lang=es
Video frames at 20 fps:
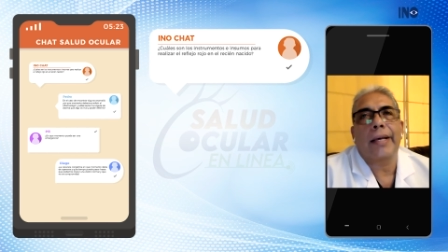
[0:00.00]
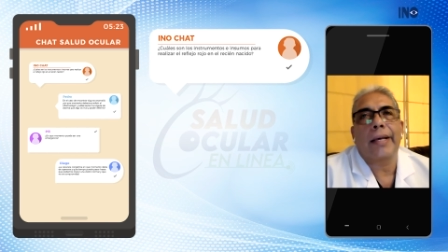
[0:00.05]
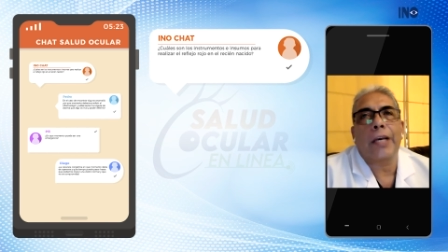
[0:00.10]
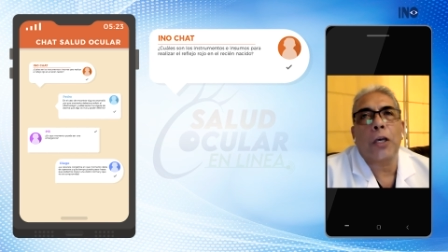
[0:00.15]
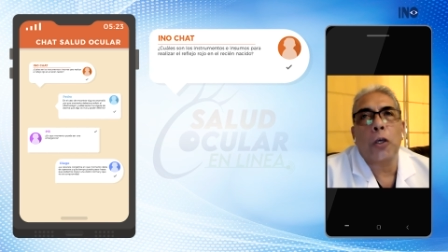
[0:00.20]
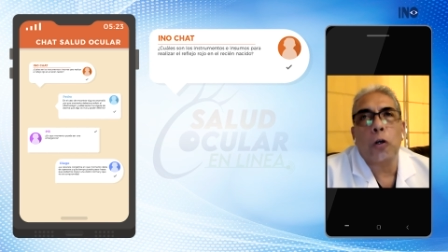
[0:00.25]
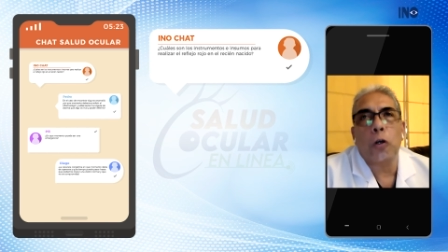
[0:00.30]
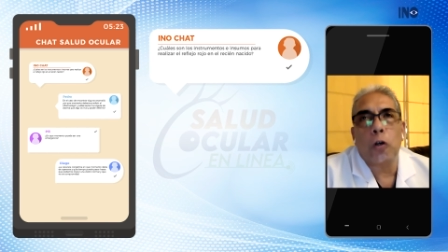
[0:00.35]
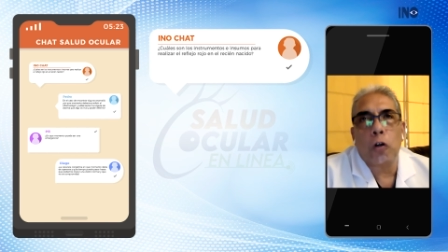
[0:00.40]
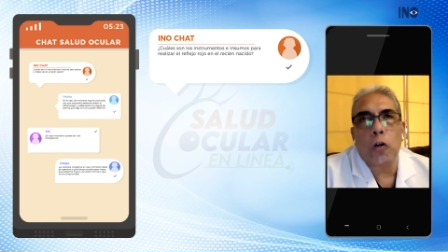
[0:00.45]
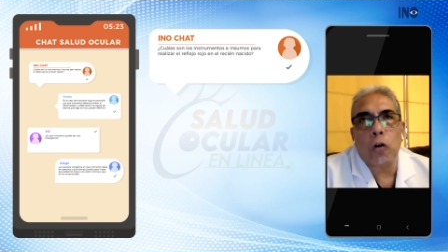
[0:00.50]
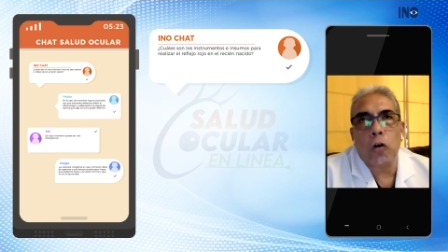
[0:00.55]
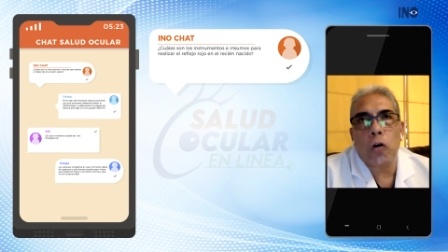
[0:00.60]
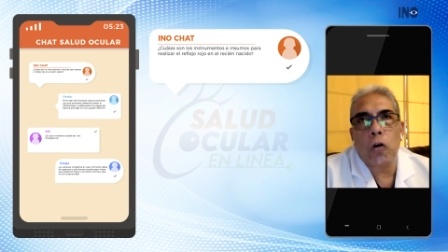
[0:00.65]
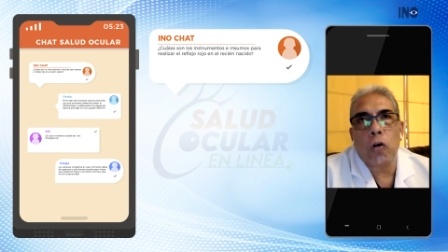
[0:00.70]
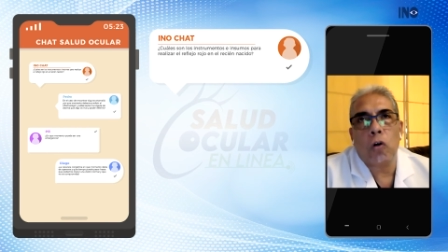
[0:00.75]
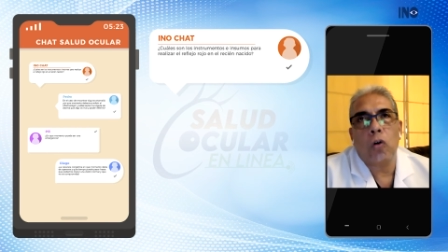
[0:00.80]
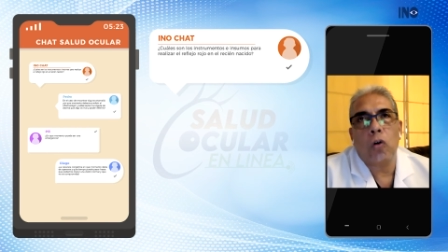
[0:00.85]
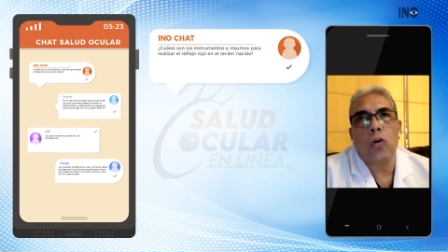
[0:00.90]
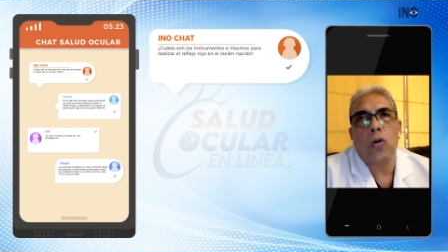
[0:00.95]
que
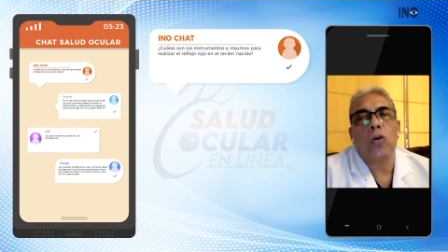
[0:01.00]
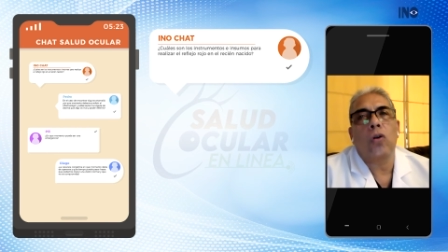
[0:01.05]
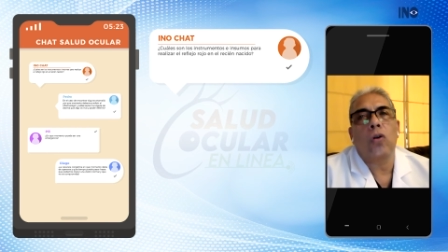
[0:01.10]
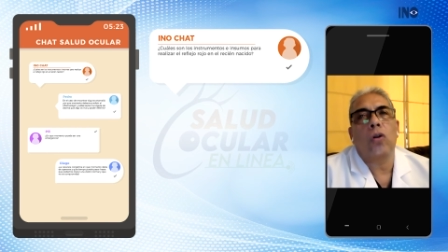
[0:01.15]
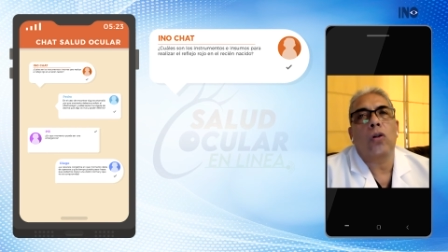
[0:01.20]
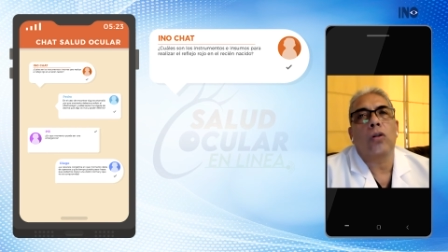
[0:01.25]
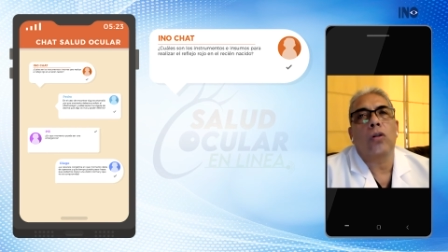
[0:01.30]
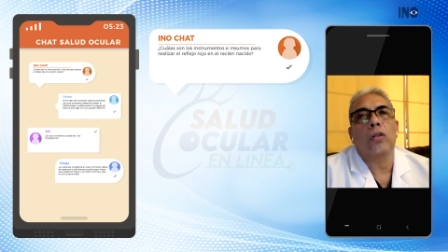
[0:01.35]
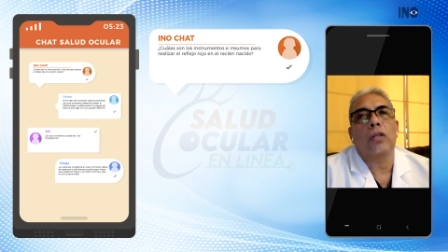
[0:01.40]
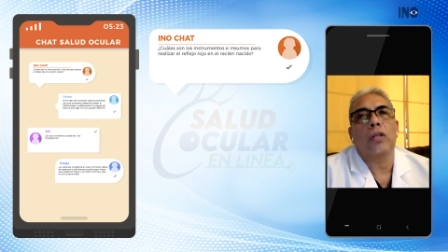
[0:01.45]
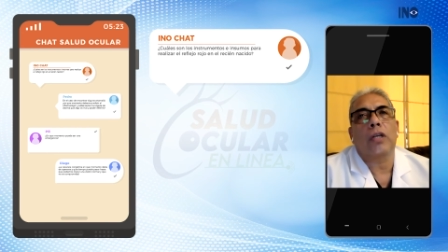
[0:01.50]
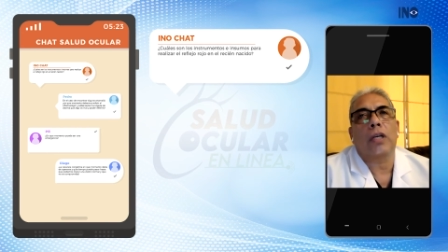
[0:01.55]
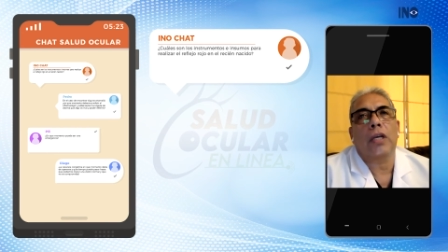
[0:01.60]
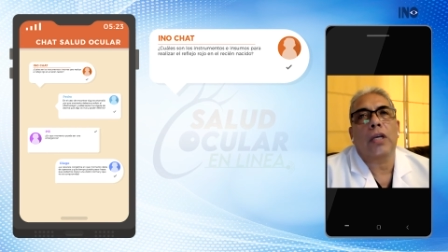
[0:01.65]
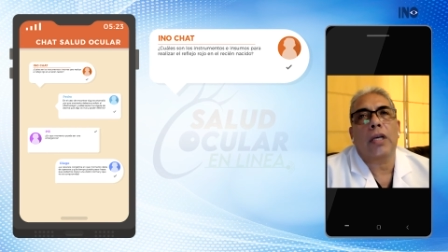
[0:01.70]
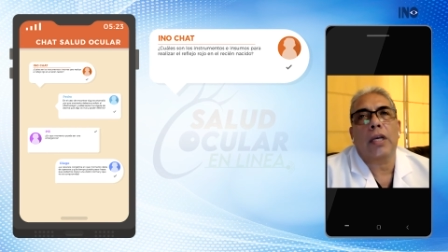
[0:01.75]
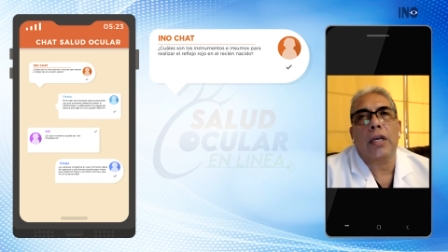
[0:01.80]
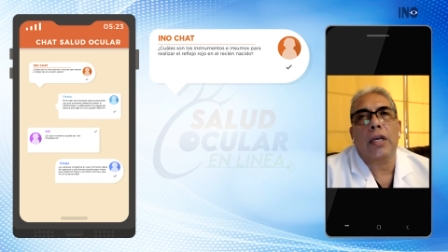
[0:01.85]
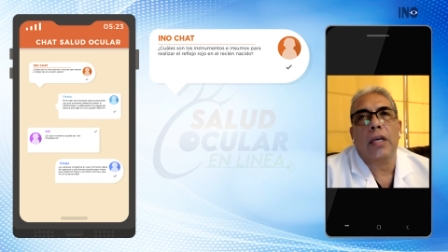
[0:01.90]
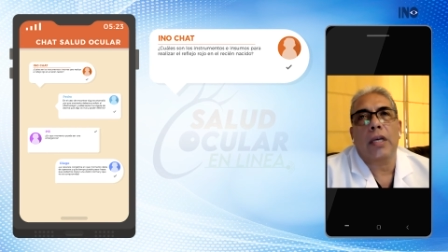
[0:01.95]
lloró,
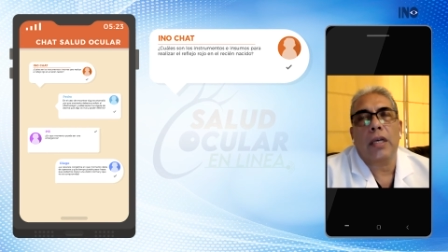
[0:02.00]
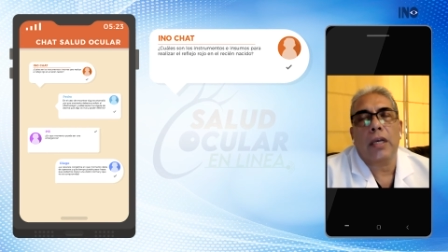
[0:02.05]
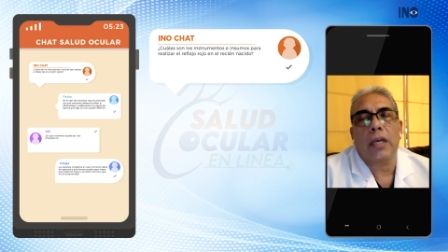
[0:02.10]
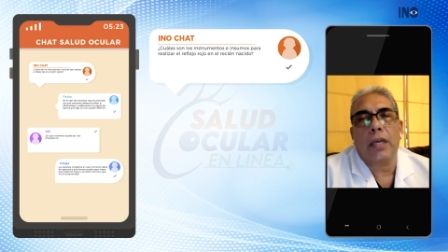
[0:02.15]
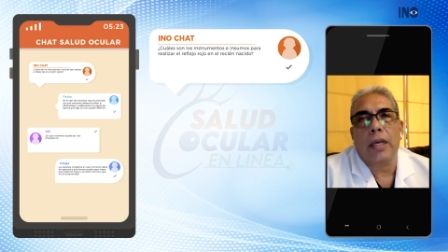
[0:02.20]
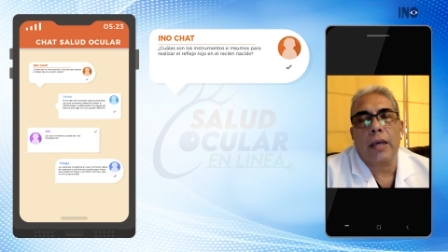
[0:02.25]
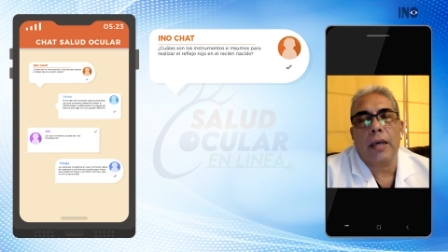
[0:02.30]
que,